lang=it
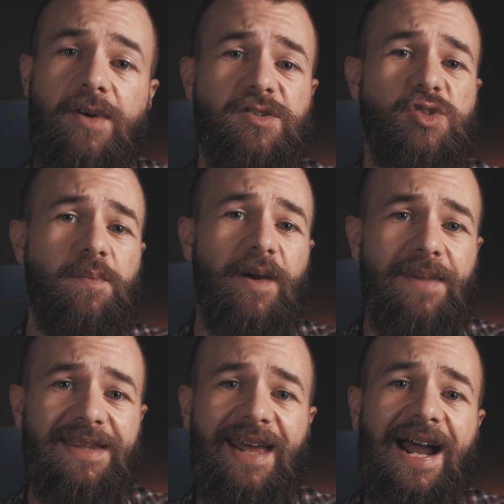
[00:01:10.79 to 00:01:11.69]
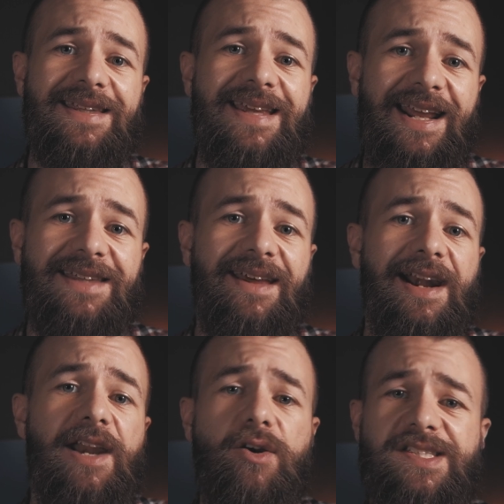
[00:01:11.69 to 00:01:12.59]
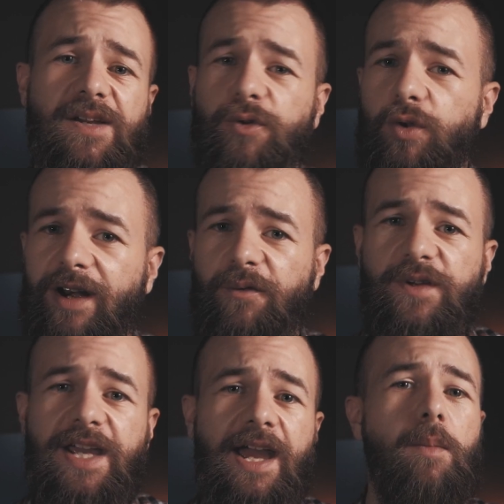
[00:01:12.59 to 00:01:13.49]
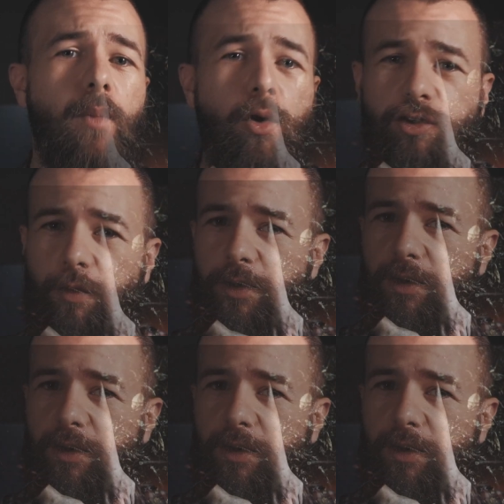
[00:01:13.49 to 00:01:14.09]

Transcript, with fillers: Questo ci permetterà di rendere le nostre fotografie molto più